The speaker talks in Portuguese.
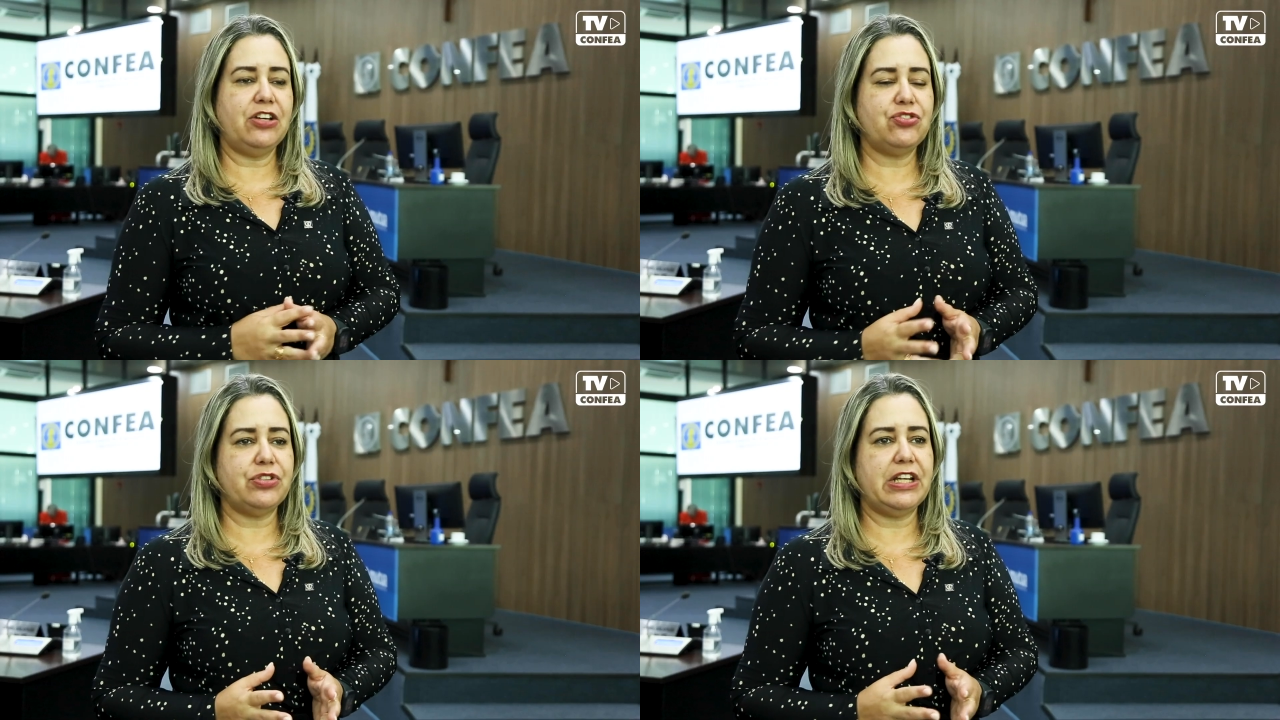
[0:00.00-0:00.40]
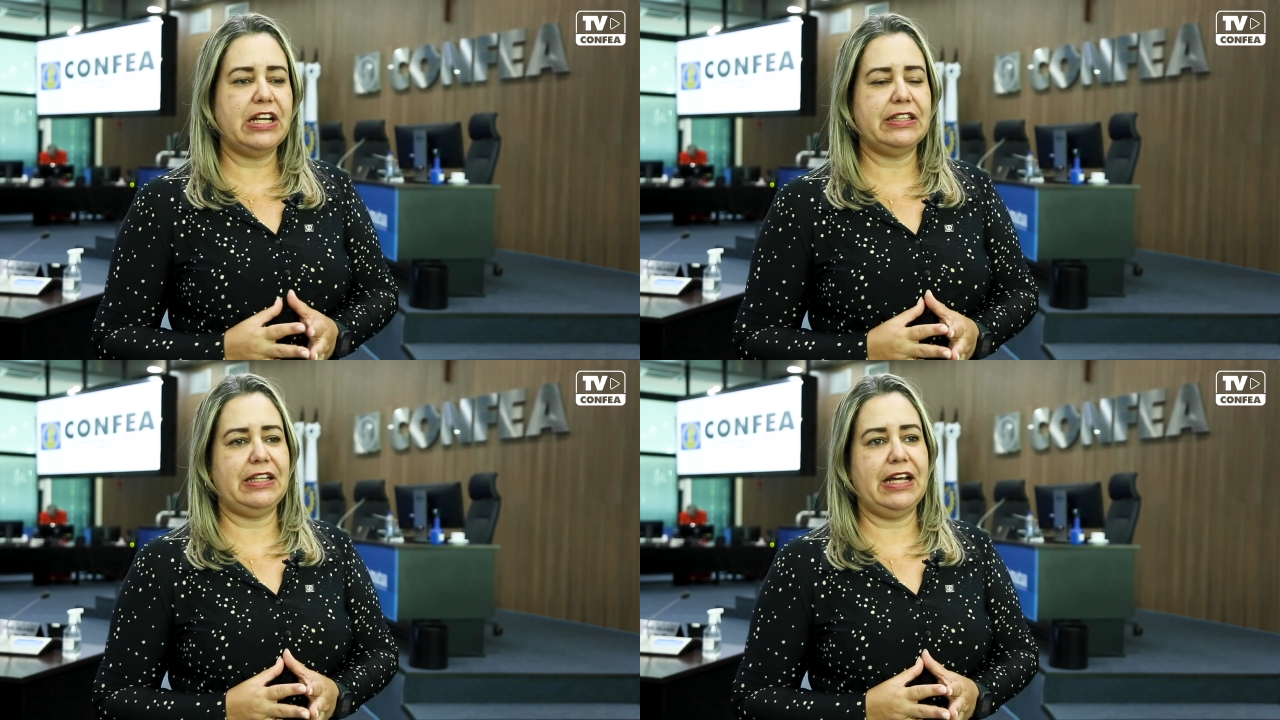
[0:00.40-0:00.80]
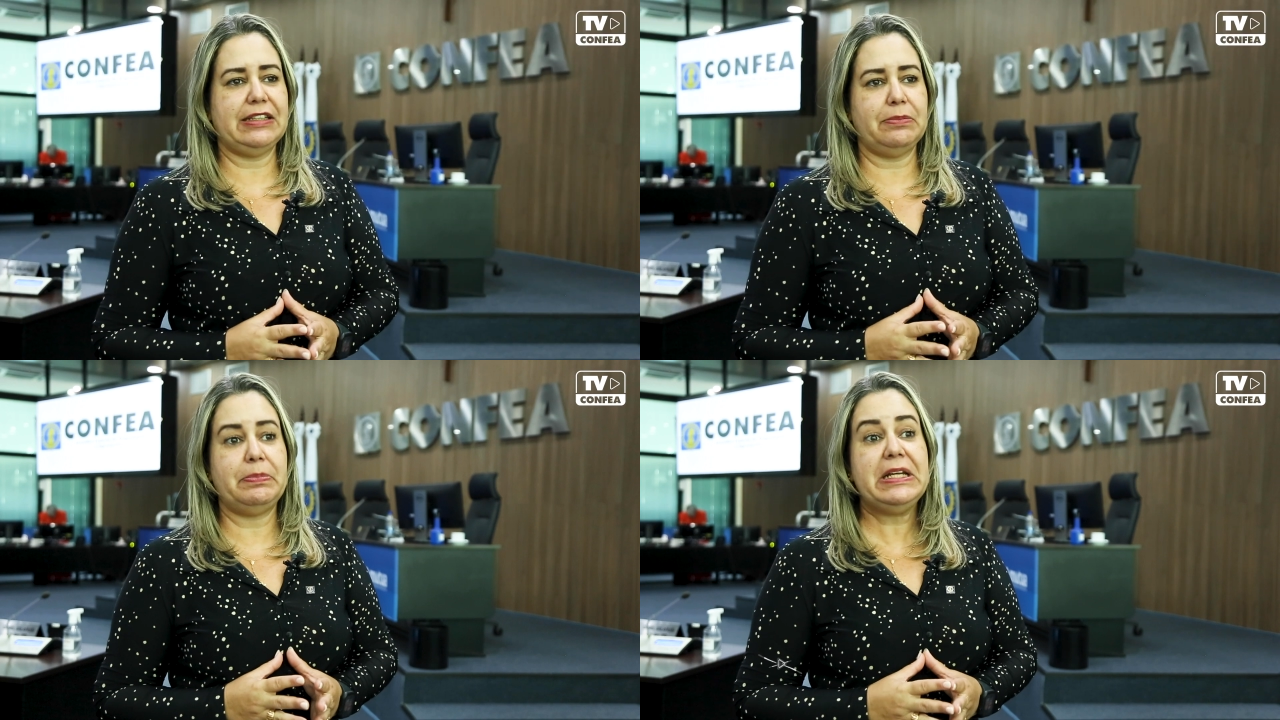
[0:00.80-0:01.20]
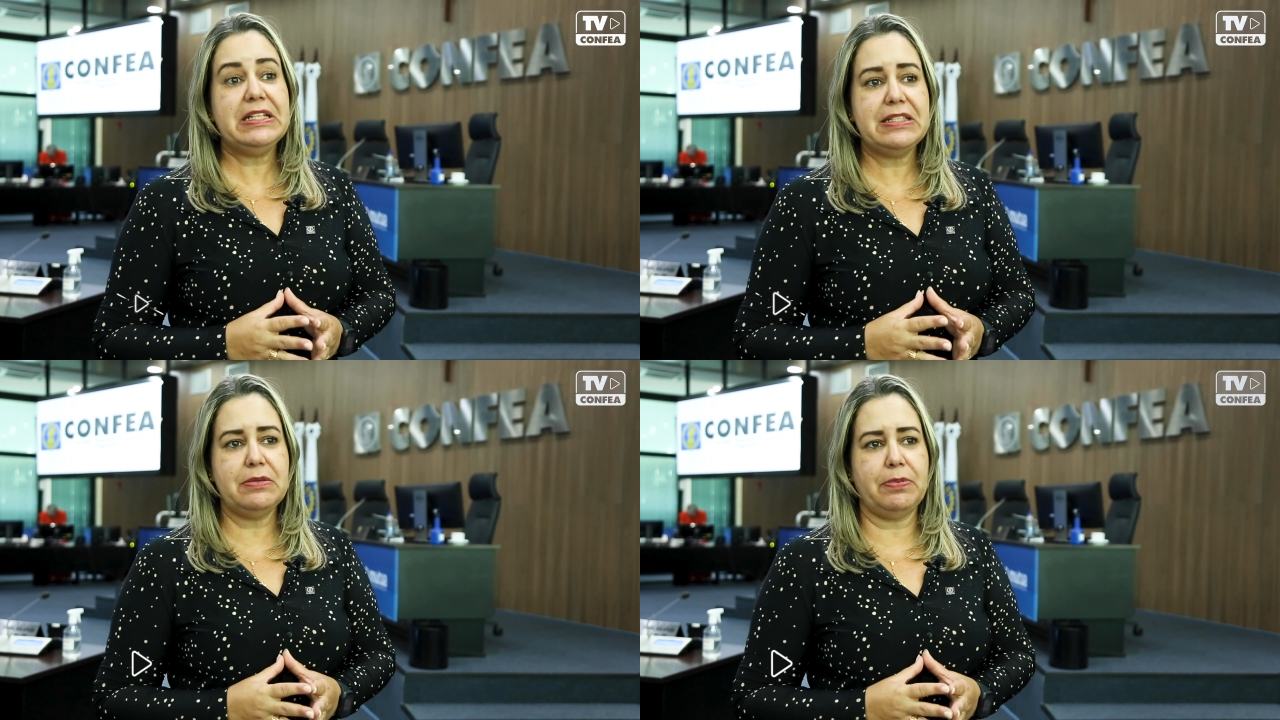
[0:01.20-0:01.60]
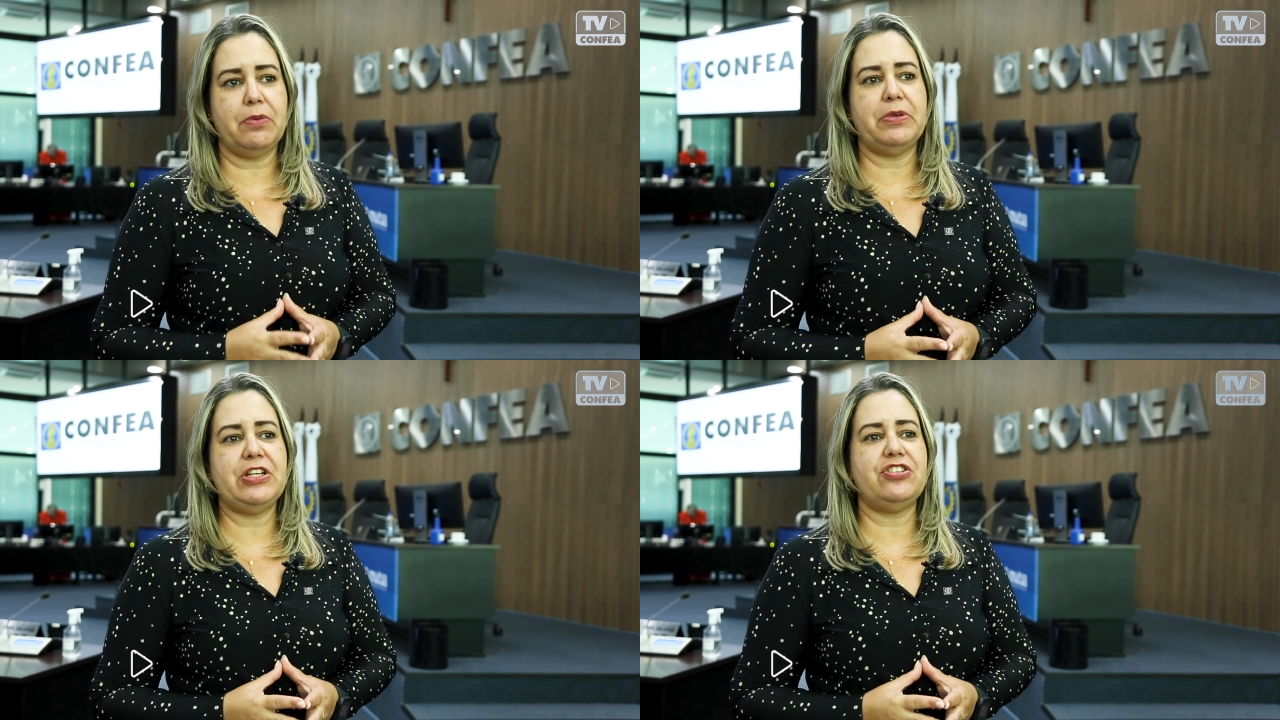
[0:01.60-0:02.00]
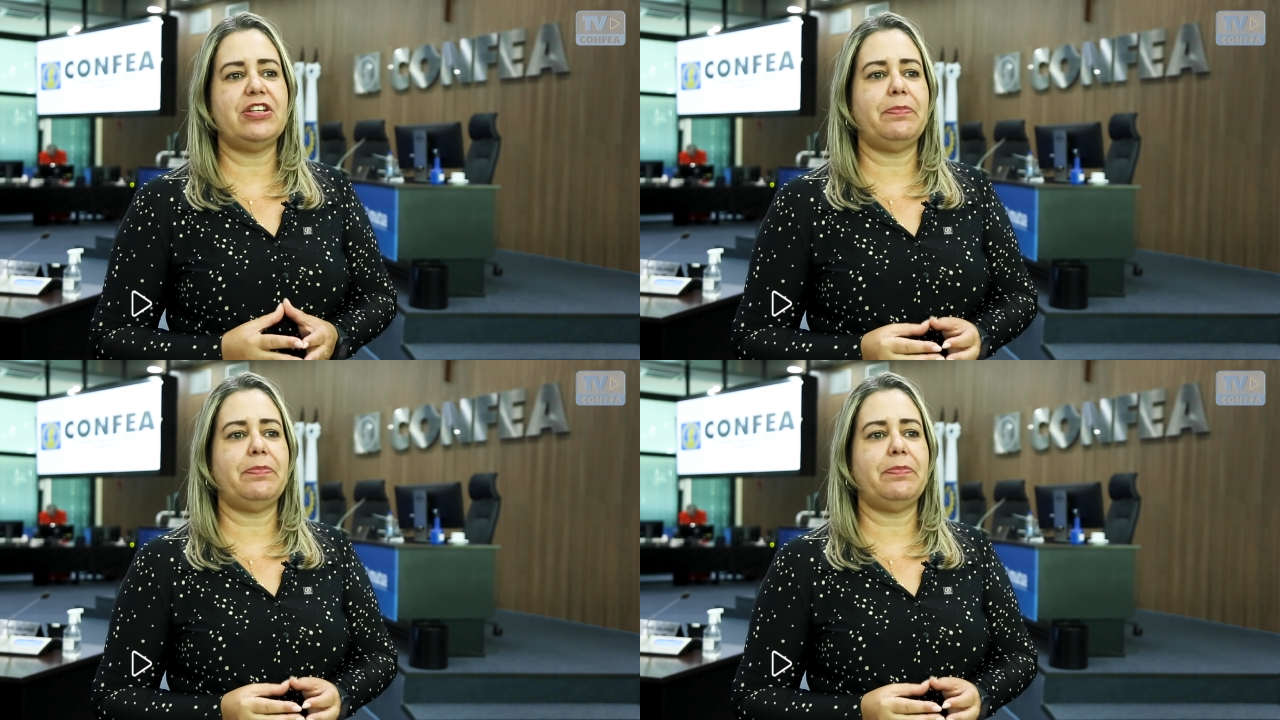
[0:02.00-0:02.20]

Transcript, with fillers: Ashur ela trata principalmente